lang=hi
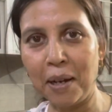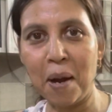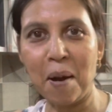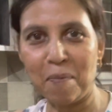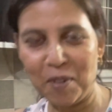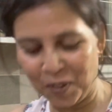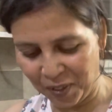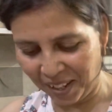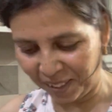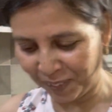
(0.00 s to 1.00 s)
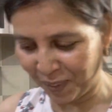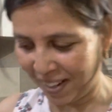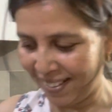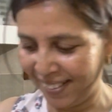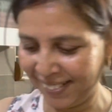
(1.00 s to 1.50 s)
आप लोग को याद
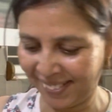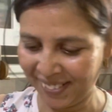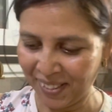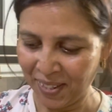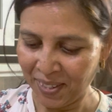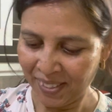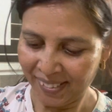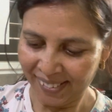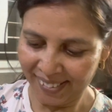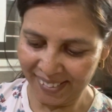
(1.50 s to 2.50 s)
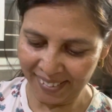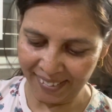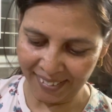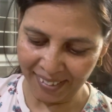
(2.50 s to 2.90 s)
होगा या